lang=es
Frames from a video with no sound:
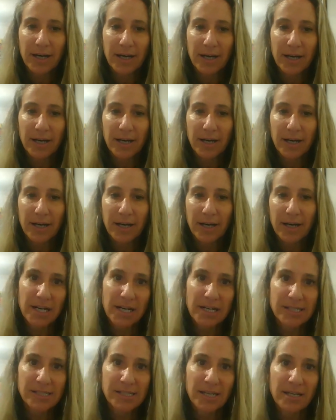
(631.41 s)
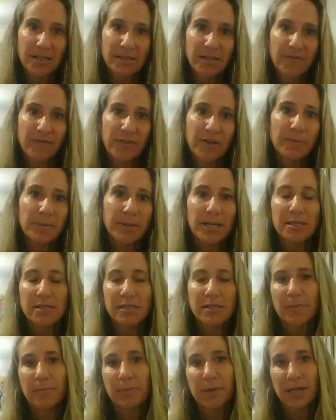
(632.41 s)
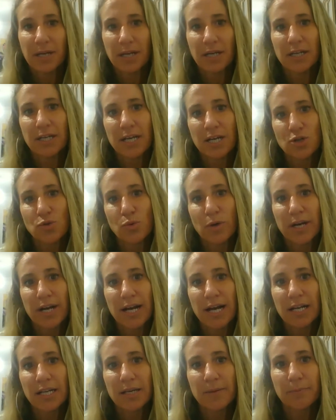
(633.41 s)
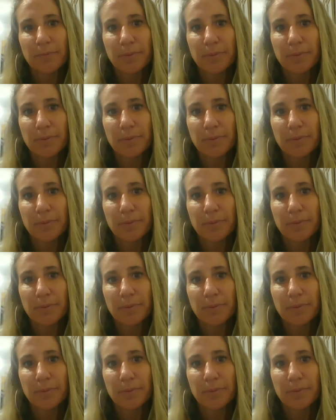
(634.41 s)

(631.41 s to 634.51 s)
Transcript: que yo pudiera realizar este film, que él siempre quería ayudar a alguien,